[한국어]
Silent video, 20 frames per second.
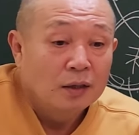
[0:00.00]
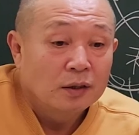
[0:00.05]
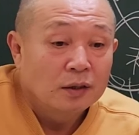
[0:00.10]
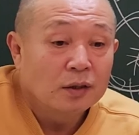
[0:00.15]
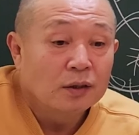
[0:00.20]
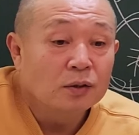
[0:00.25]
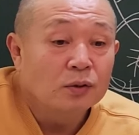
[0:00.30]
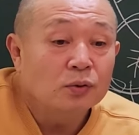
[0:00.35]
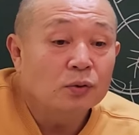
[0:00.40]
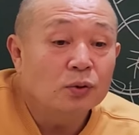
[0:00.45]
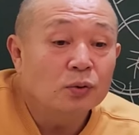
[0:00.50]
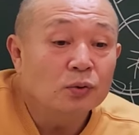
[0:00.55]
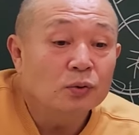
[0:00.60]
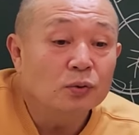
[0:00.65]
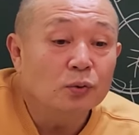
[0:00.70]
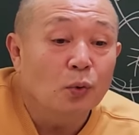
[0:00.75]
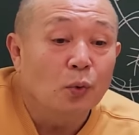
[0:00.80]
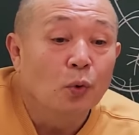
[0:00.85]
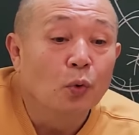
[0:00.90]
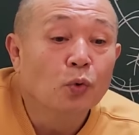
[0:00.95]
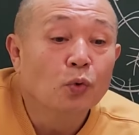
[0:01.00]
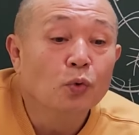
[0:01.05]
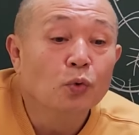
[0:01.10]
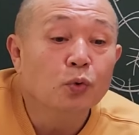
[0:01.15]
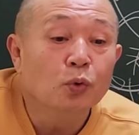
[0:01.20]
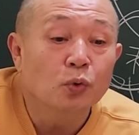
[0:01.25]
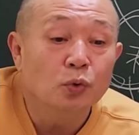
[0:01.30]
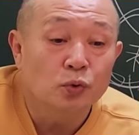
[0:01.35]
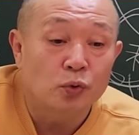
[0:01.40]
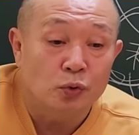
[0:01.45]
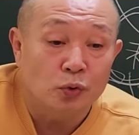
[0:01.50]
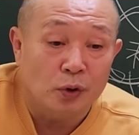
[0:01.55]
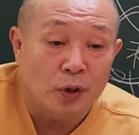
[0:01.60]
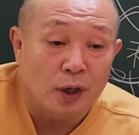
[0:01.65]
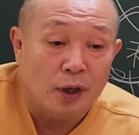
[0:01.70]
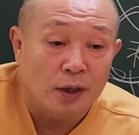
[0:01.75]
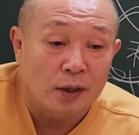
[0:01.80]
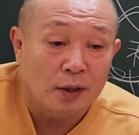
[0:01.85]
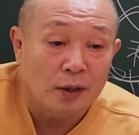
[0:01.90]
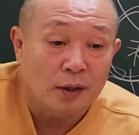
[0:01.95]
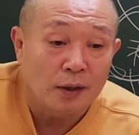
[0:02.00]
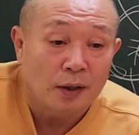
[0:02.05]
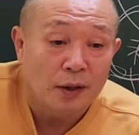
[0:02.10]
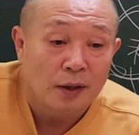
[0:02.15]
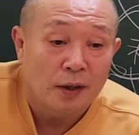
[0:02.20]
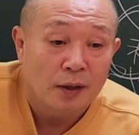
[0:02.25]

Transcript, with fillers: 기토는 온도를 조절하는 거야